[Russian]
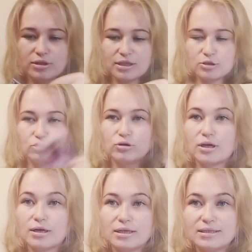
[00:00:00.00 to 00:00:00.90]
знает, что
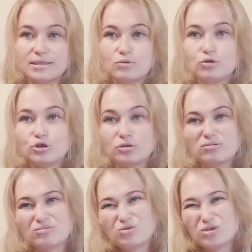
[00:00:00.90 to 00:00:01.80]
я к Ализе очень,
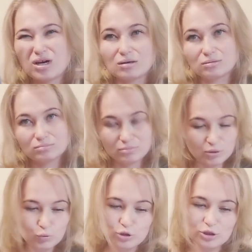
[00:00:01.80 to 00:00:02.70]
ну так,
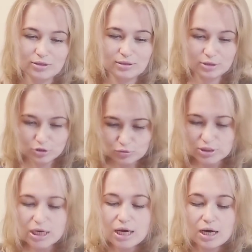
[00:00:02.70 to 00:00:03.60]
не очень
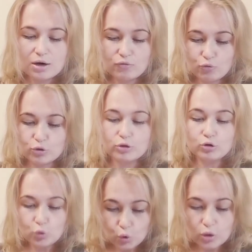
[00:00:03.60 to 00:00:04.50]
отношусь. Вот,
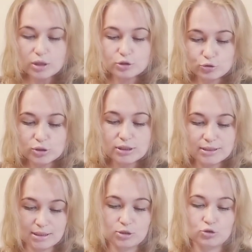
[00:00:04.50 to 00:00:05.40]
но хочу
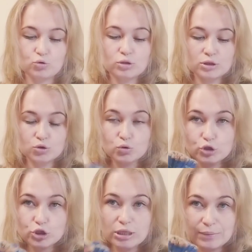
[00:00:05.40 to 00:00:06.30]
сказать, что
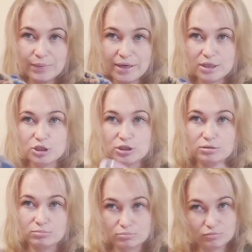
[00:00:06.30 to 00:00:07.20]
насочная
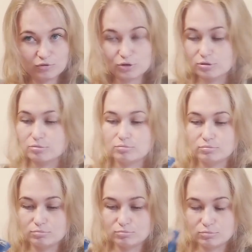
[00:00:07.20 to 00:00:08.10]
пряжа, вот
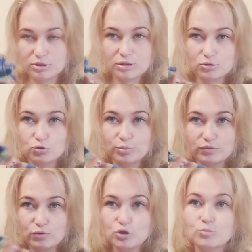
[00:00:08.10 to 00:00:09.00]
этот
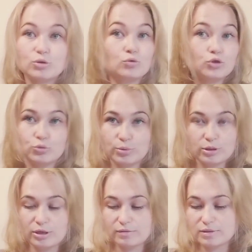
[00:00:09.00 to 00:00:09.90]
супервош мне очень
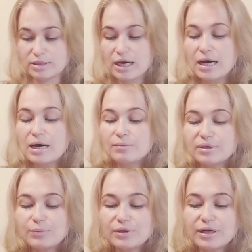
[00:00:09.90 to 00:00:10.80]
понравилось.
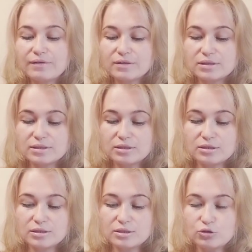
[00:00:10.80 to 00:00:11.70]
Мне понравилось
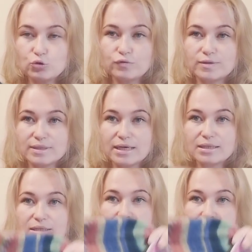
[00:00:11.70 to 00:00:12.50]
из нее вязать